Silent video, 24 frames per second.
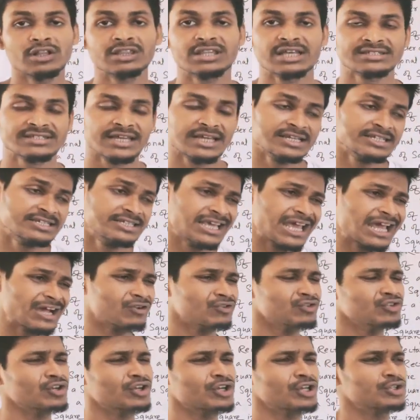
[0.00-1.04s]
অল দ্য সাইড যে
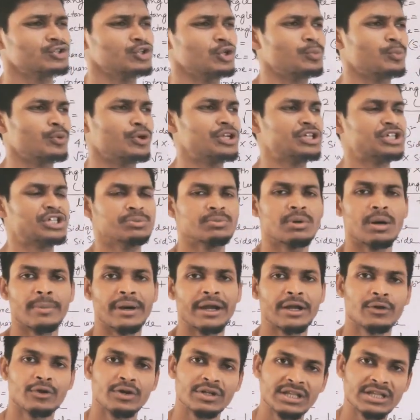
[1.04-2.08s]
কোনো কিছুর পরিসীমা
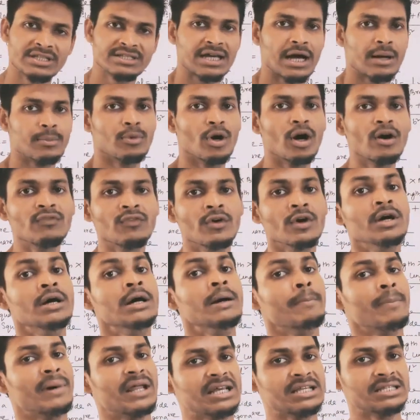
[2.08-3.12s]
বাইর করতে সাম অফ
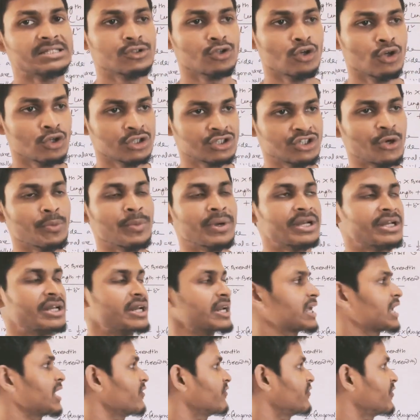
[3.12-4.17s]
মানে জন্য
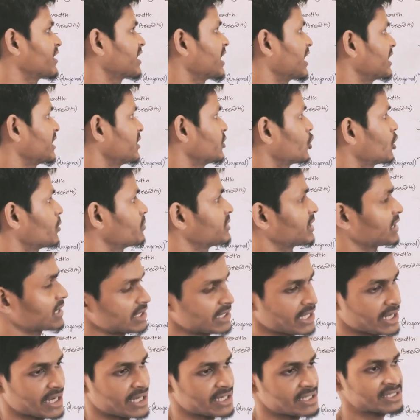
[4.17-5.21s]
জিওমেট্রিক্যাল ফিগার এইরকম যেটা
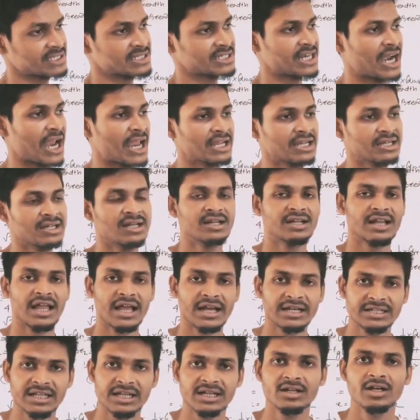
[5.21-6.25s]
থাকে ট্রাইঙ্গল
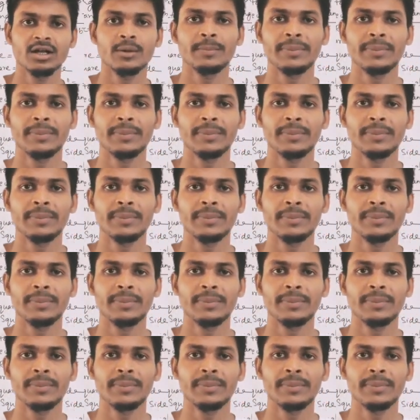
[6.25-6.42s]
রেক্ট্যাঙ্গল